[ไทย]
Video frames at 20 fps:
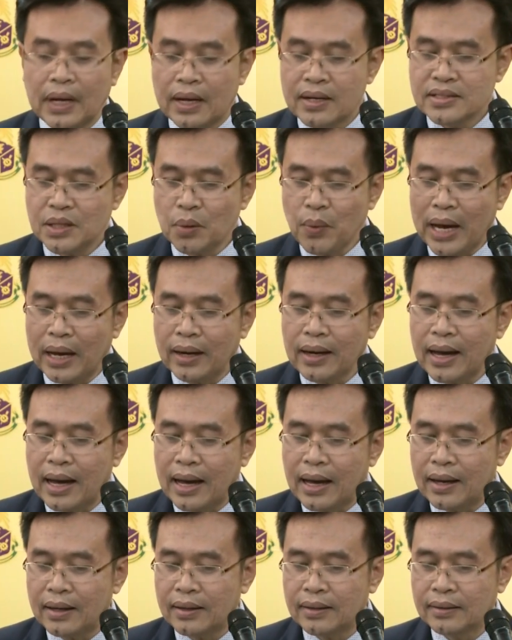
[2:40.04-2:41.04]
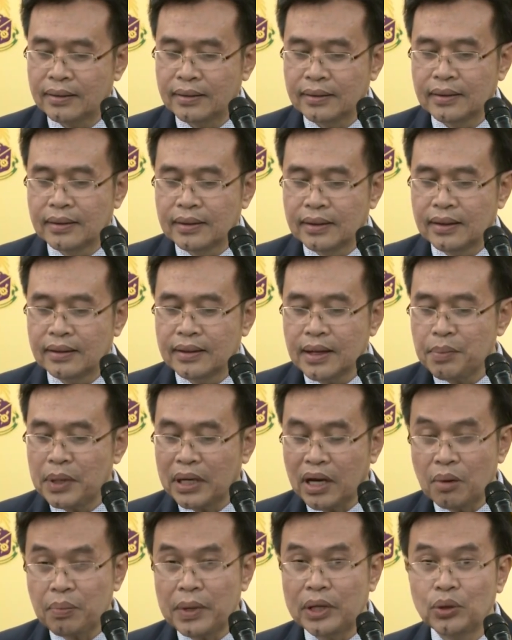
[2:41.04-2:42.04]
แสวงหา ได้
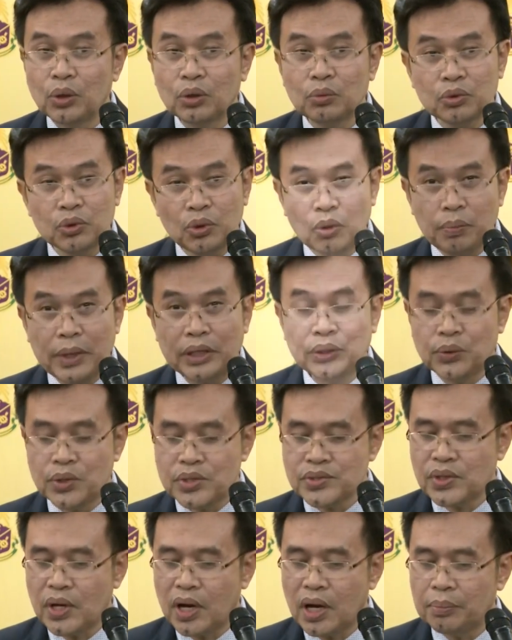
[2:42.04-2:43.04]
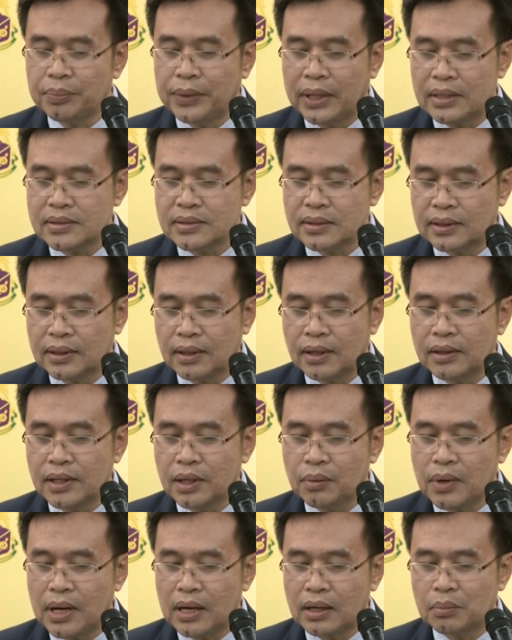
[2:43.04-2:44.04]
เข้าไปลงลงไปตรวจสอบนะ ก็เรีย
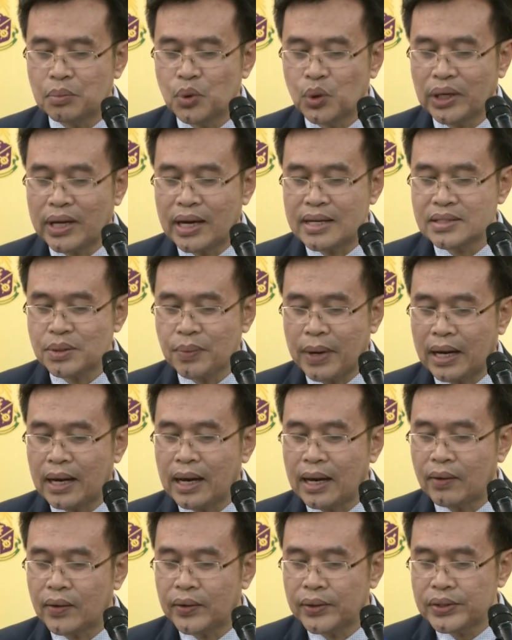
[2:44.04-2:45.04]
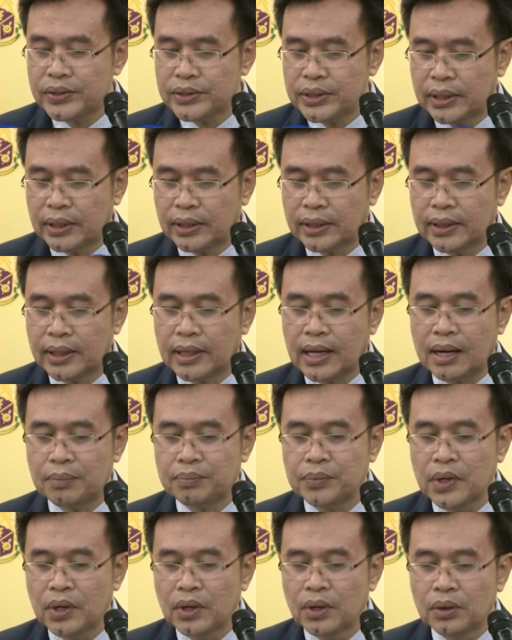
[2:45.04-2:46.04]
กว่ากระบวนการแสวงหาที่ิีนะครับ
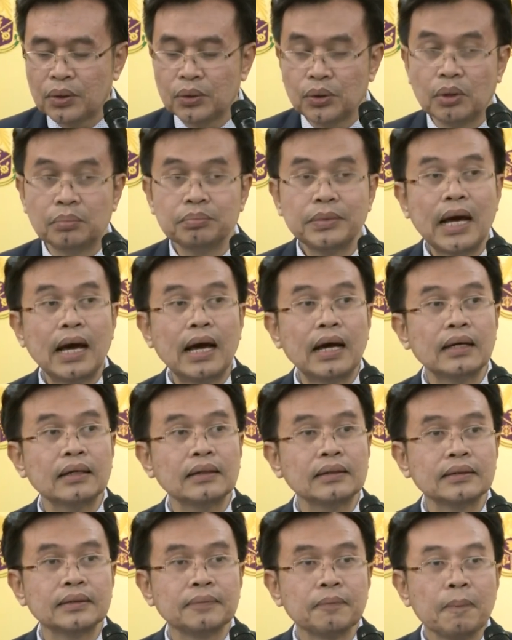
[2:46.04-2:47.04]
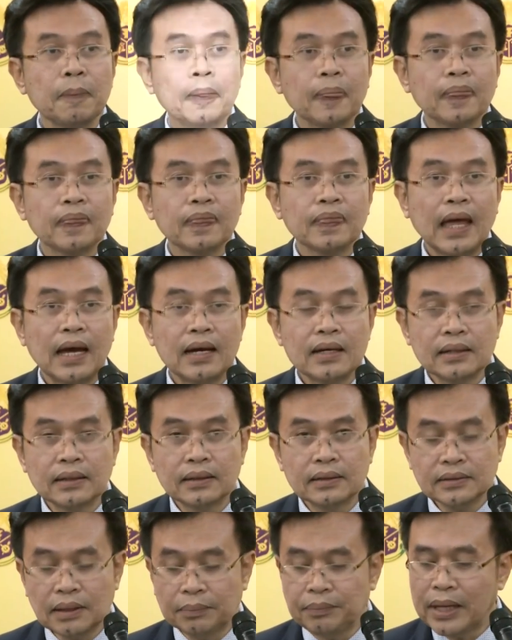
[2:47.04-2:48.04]
รวมทั้งทาง
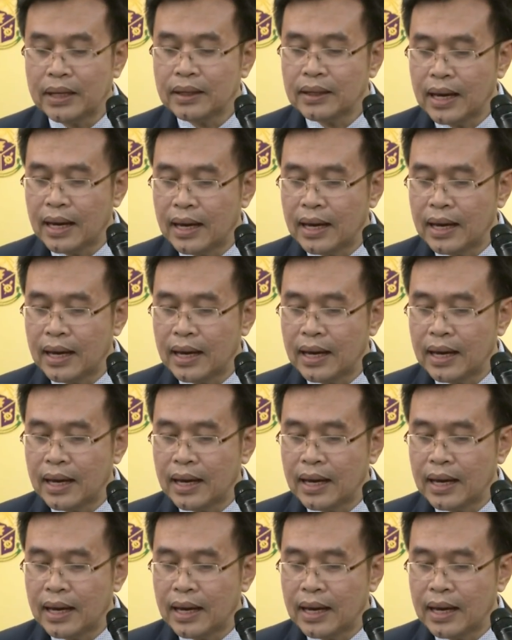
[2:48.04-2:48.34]
สำนัก